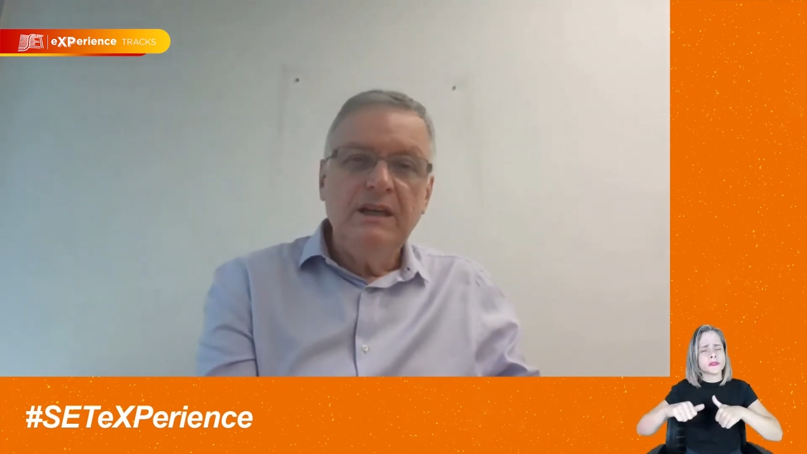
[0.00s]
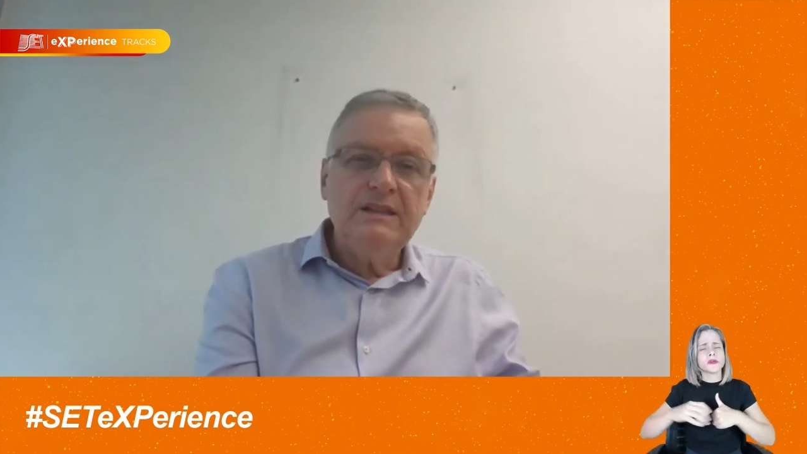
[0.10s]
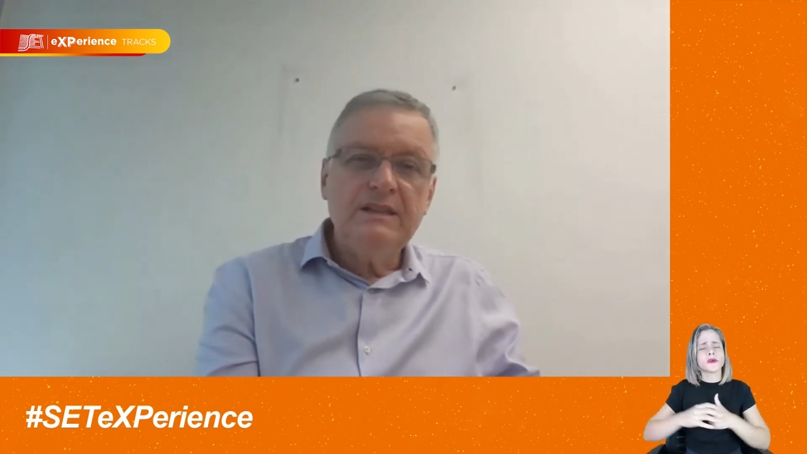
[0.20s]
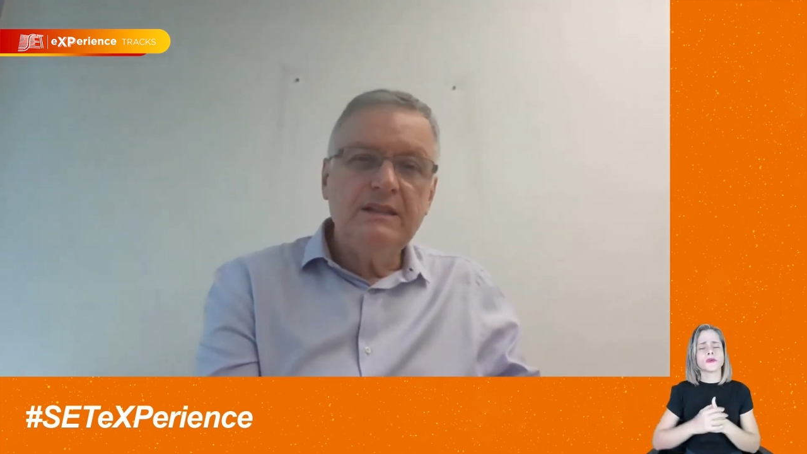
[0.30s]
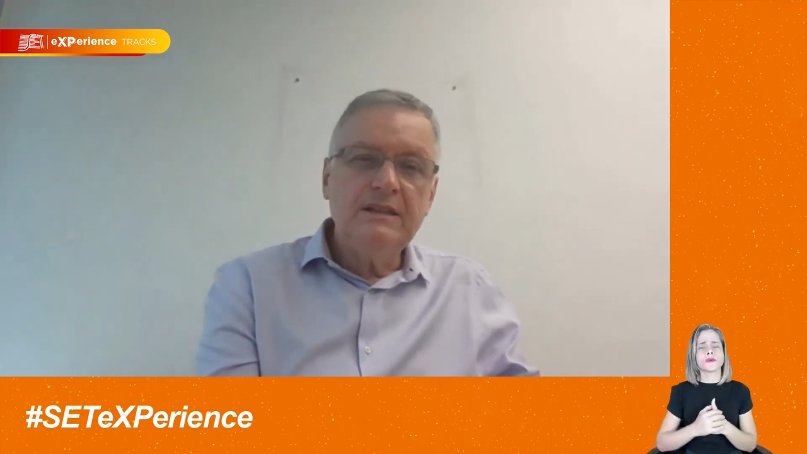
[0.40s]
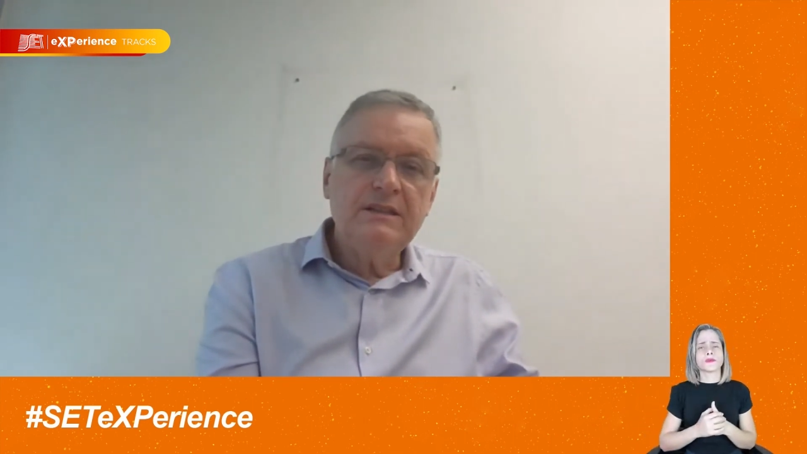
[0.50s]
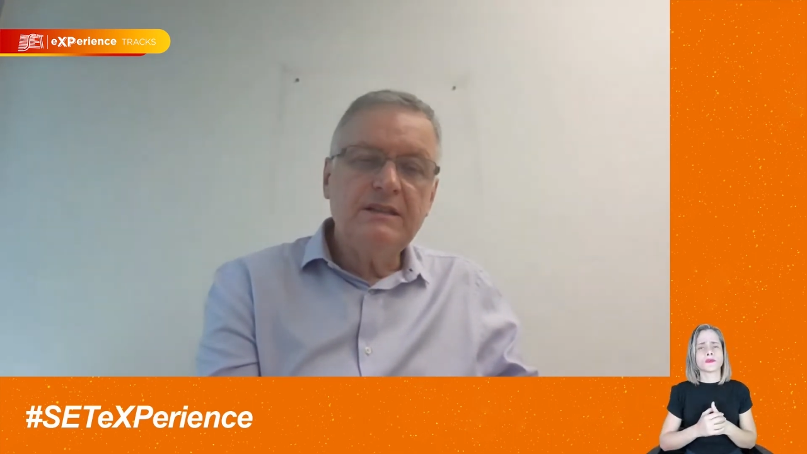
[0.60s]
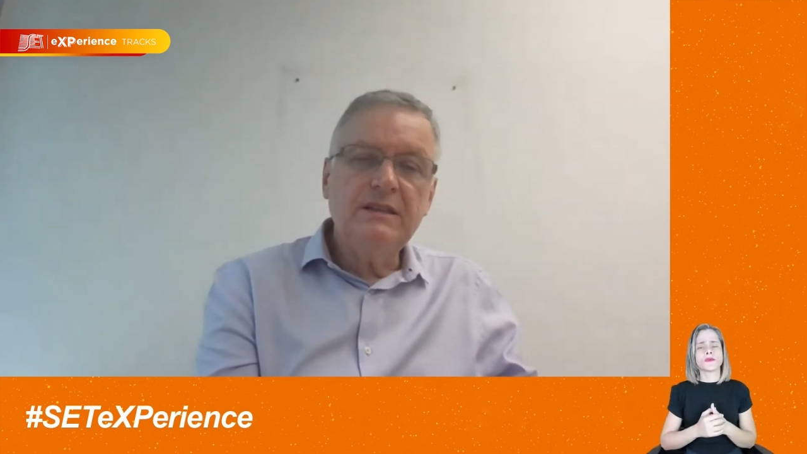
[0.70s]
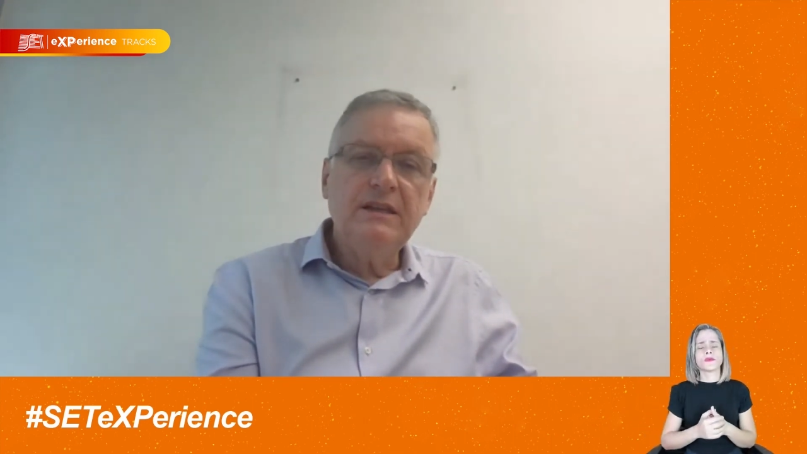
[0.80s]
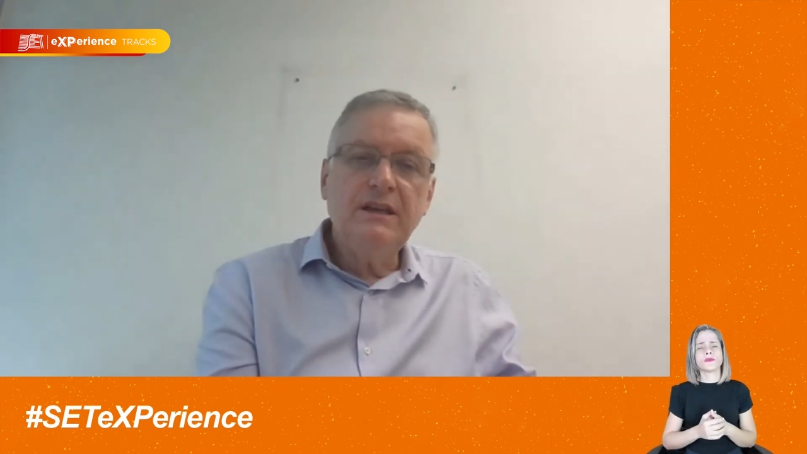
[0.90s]

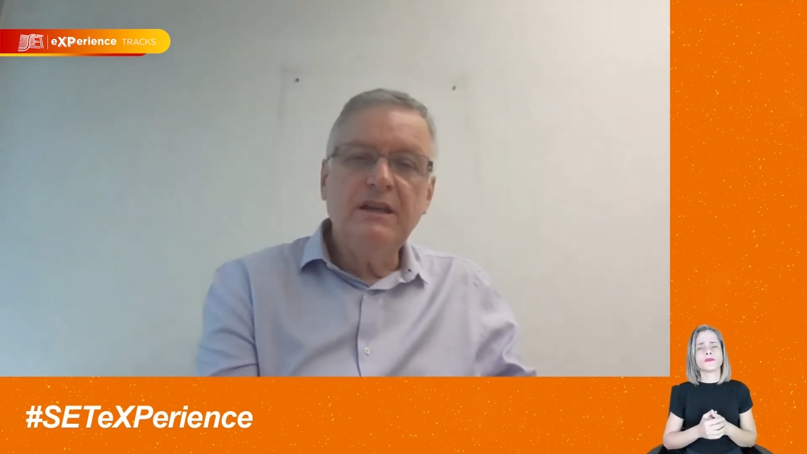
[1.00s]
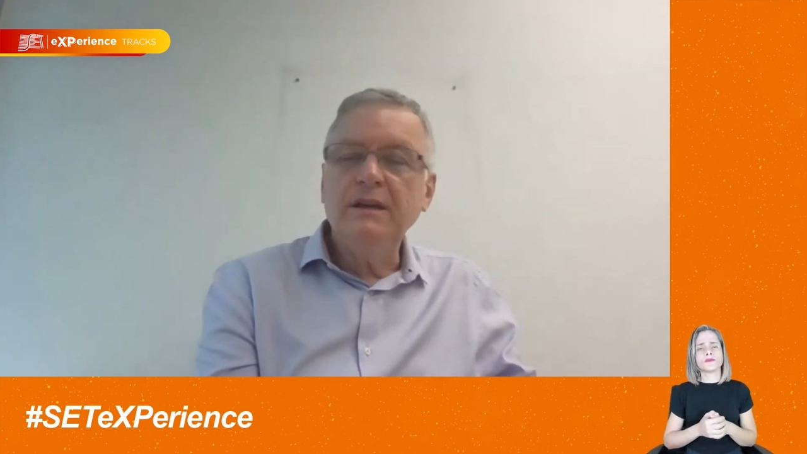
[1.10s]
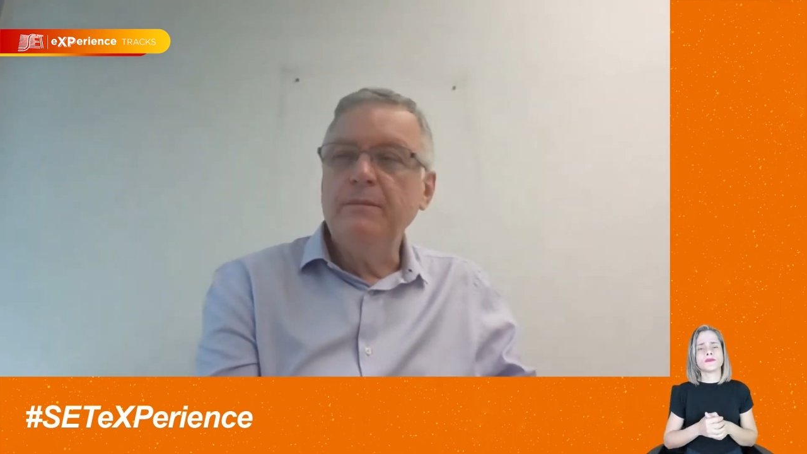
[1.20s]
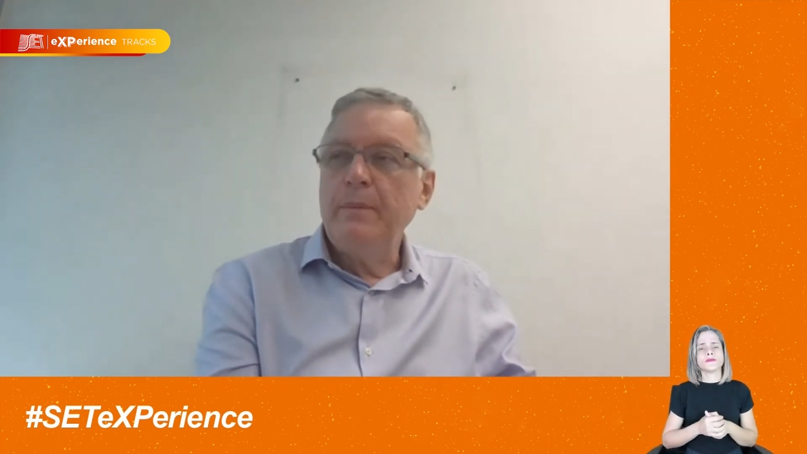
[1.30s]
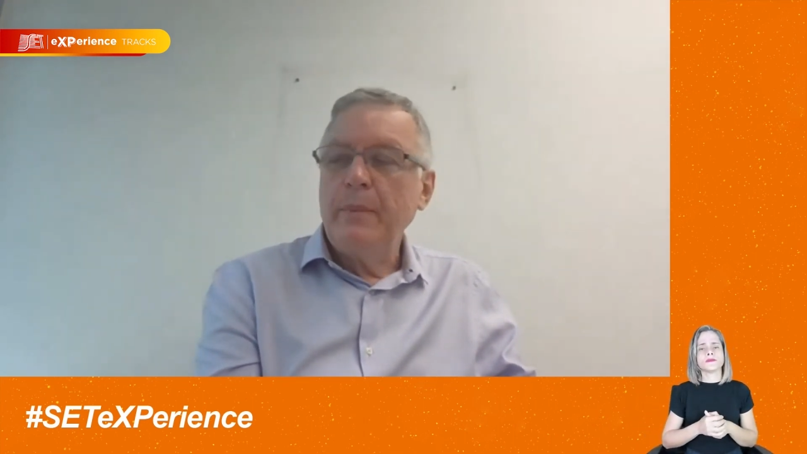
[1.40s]
esses é,